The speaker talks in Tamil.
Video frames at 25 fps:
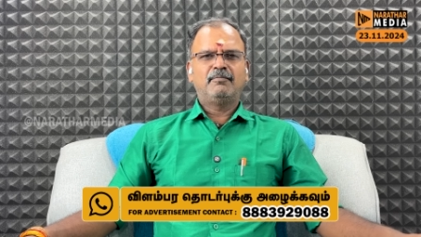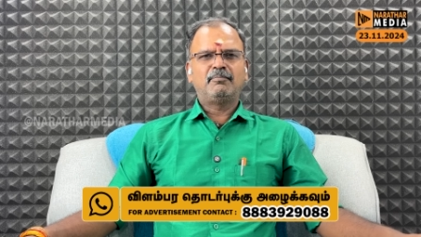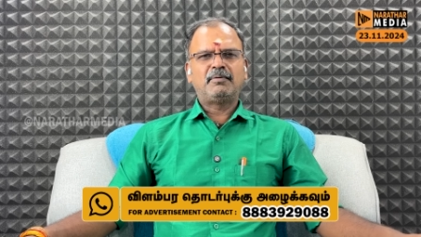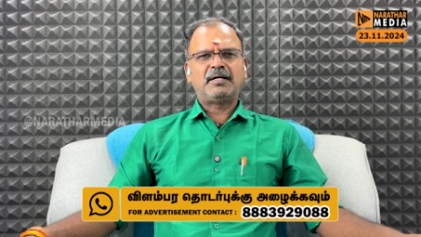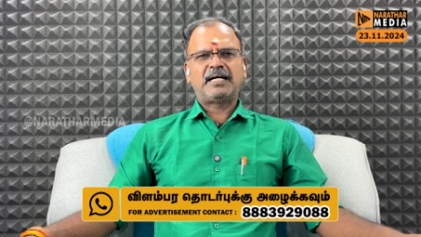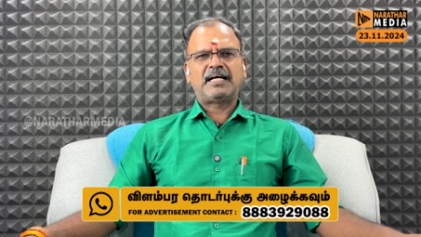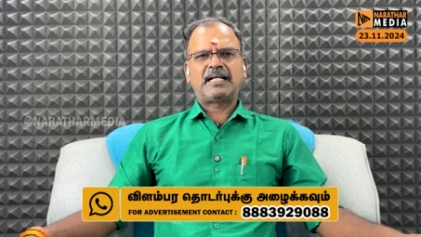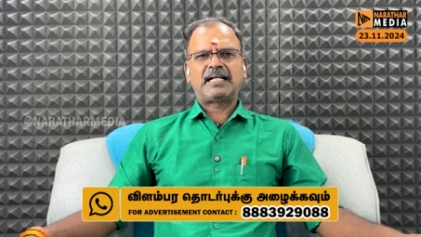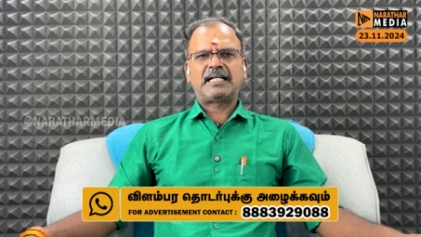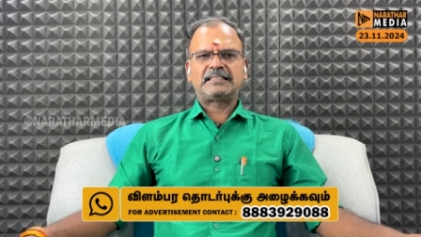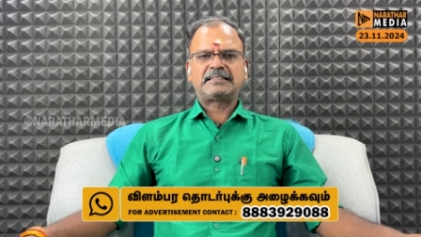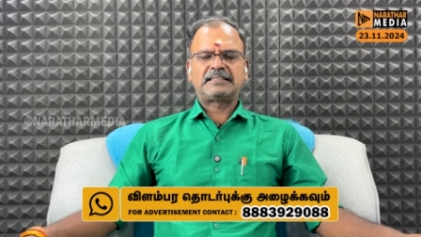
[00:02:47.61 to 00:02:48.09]

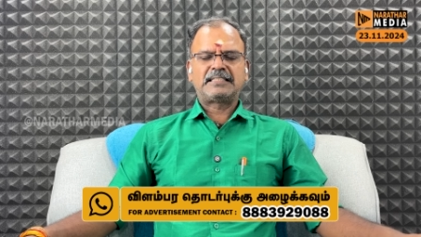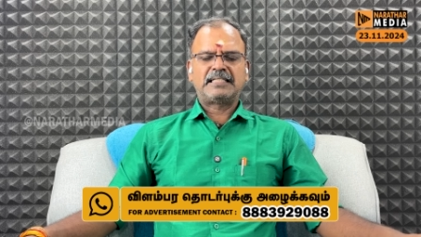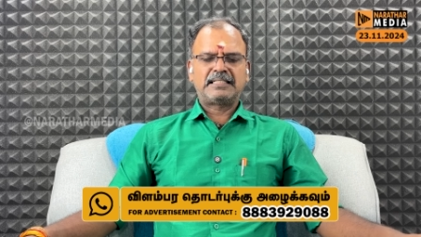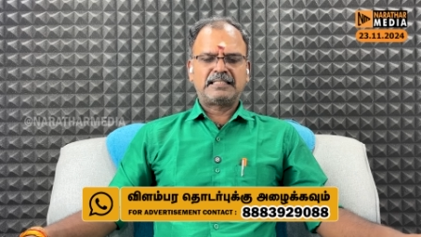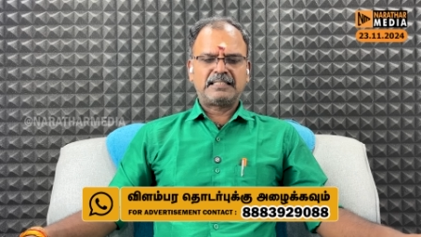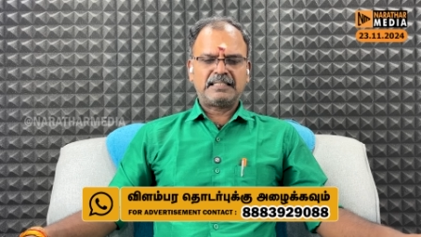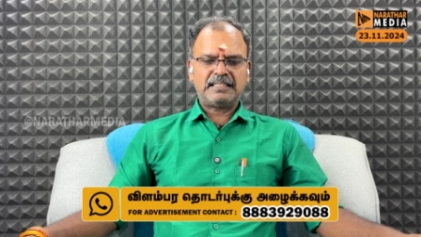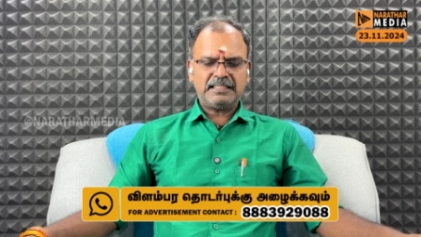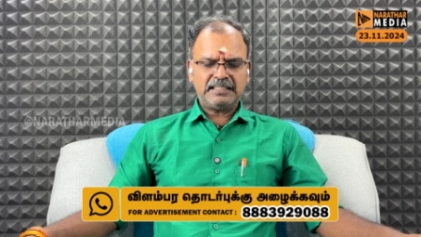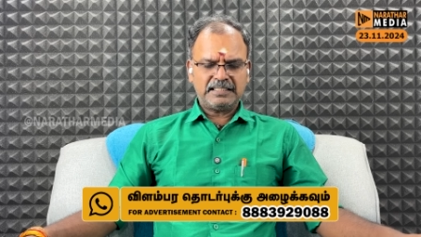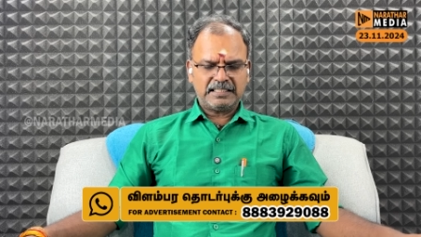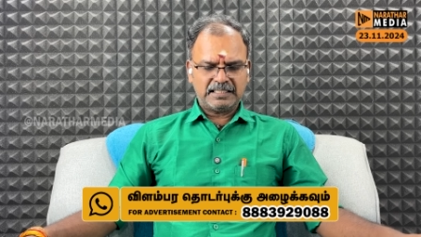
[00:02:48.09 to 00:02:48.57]
மகாராஷ்டிரா
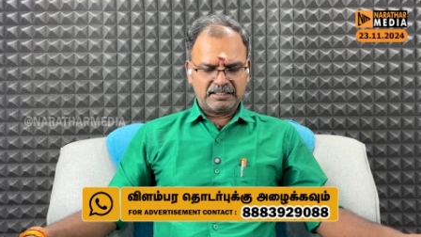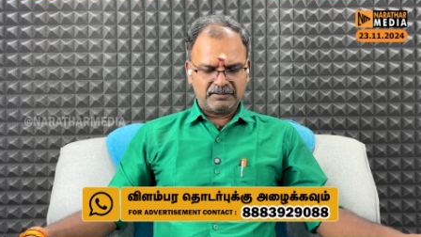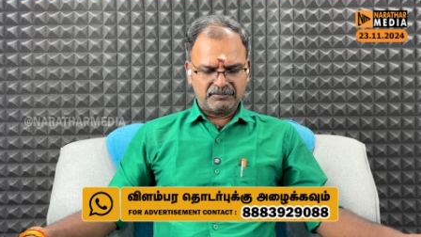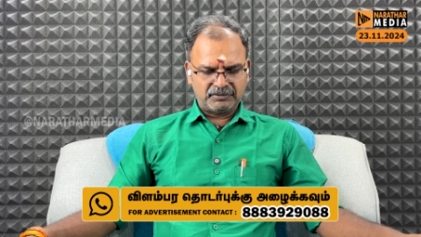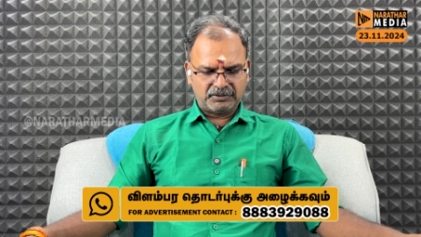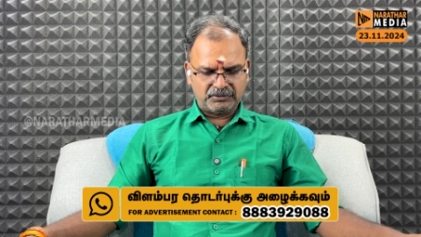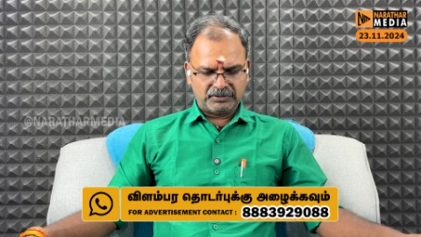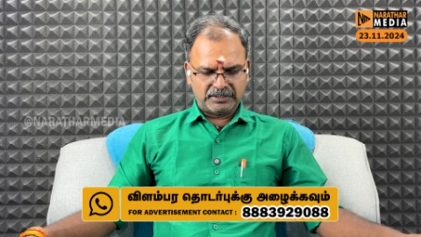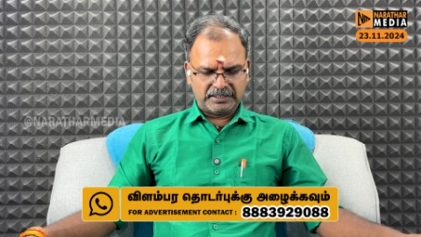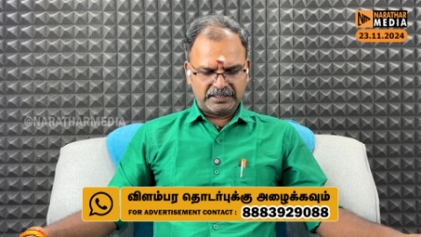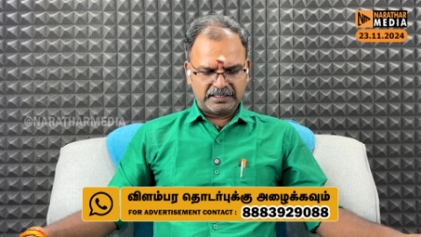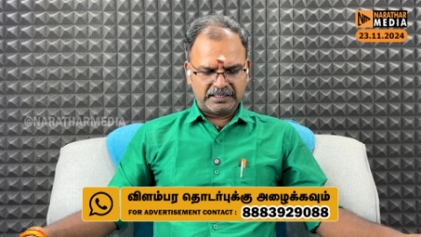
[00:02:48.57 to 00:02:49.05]
தான்
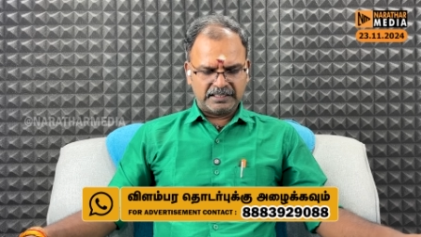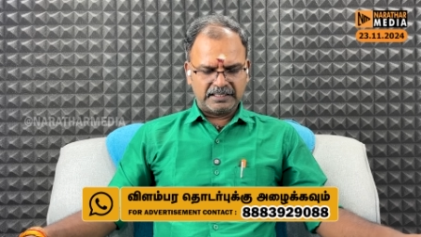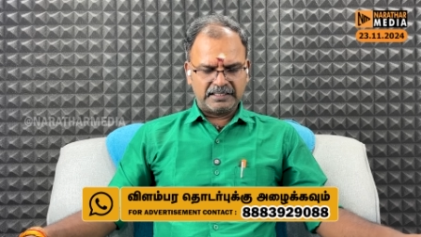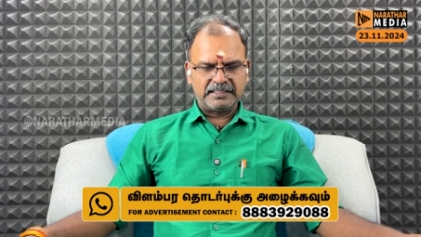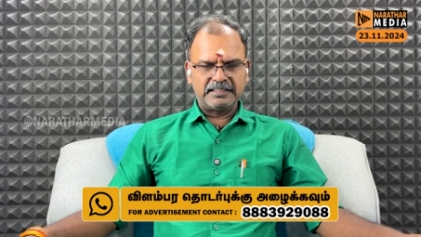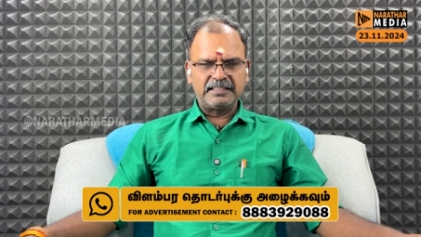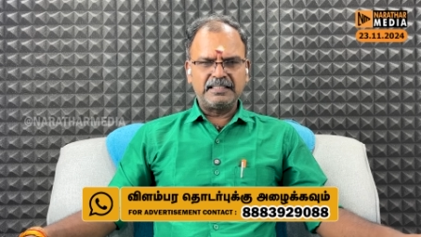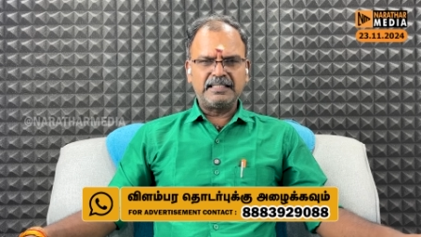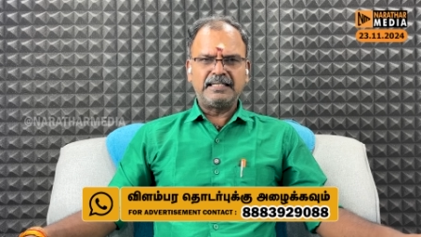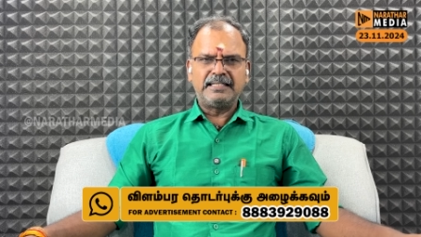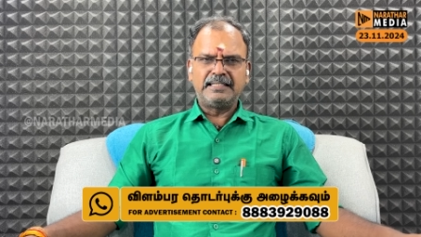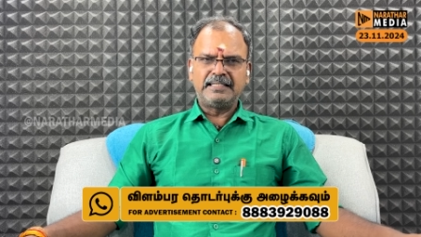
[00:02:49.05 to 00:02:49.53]
அவருடைய
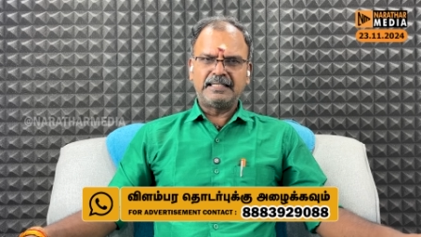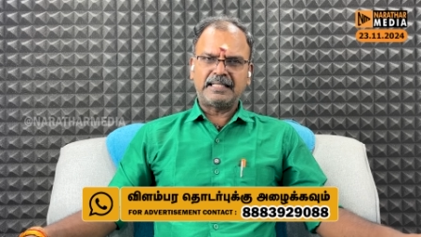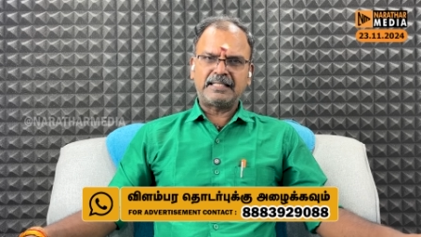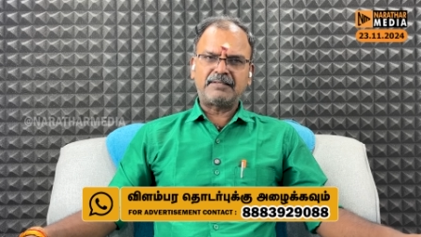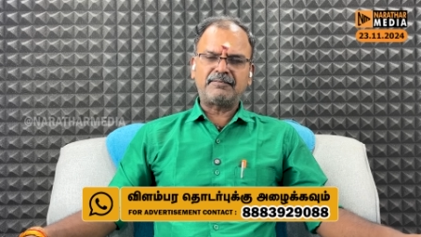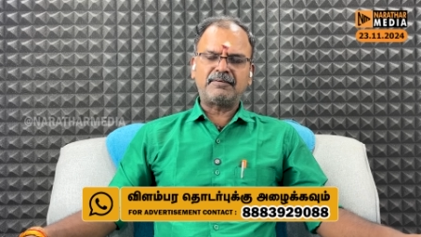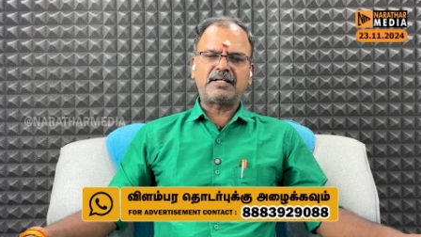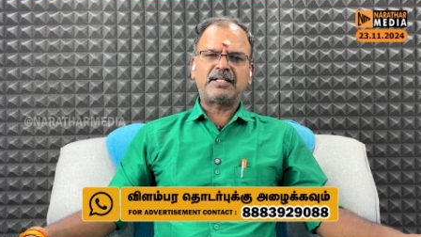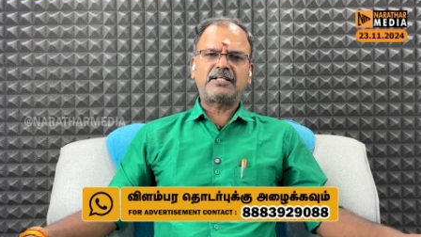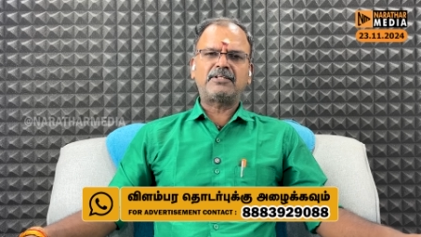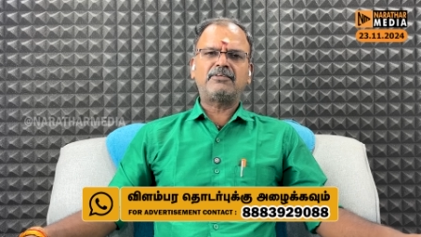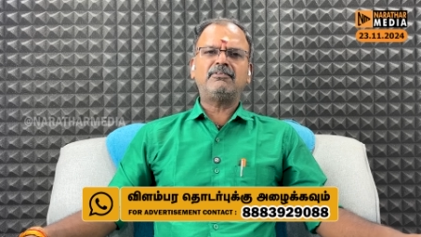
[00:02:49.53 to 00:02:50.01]
இது
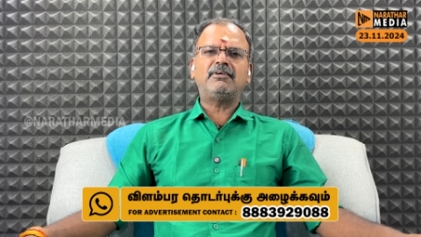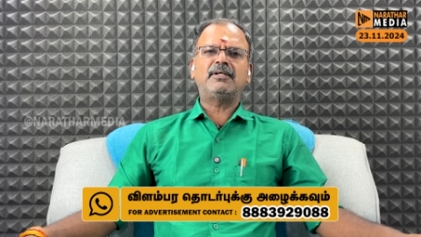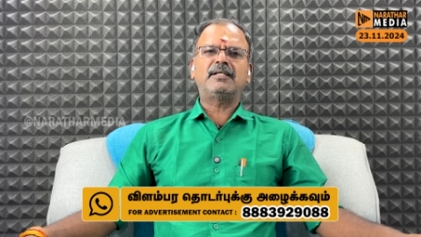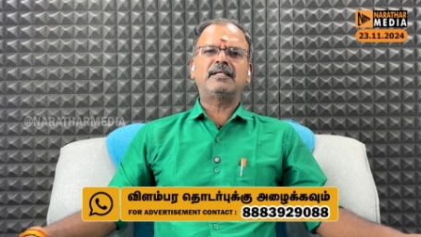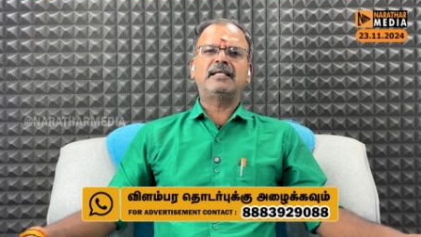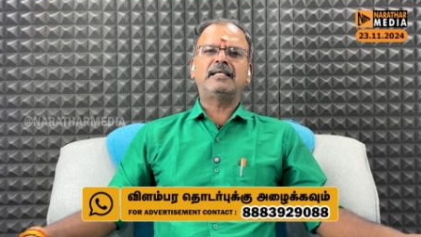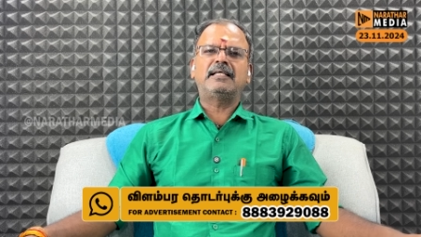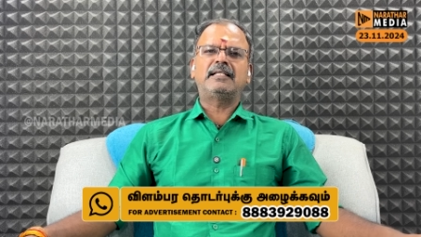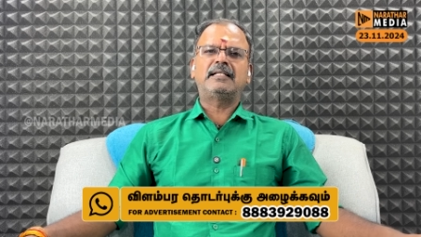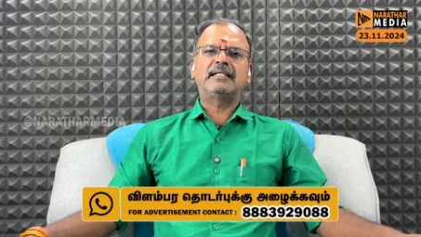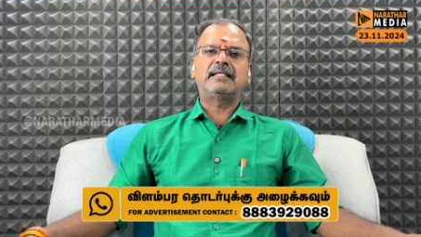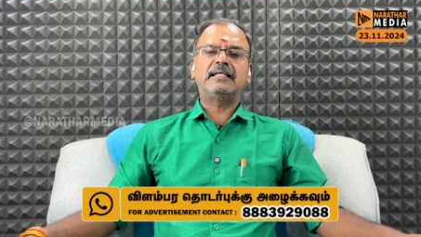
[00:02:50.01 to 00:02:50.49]
இன்னைக்கு வரைக்கும்
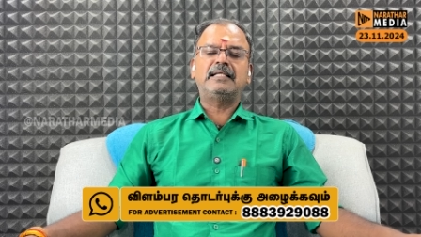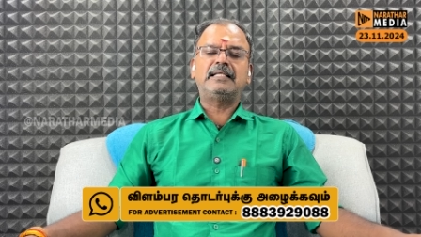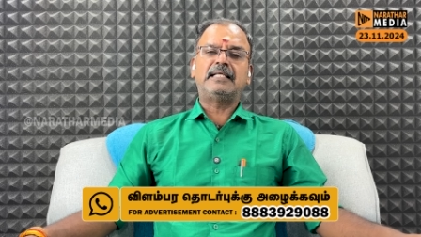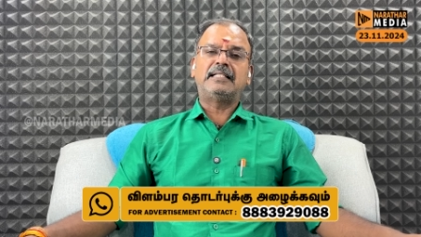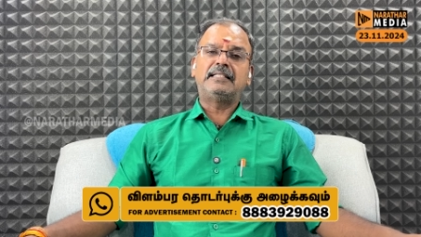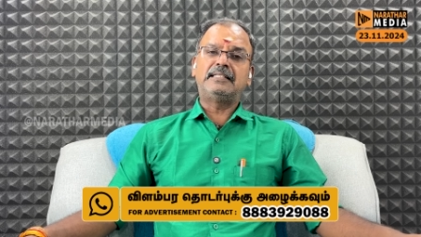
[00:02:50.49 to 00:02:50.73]
அங்கே இருக்கு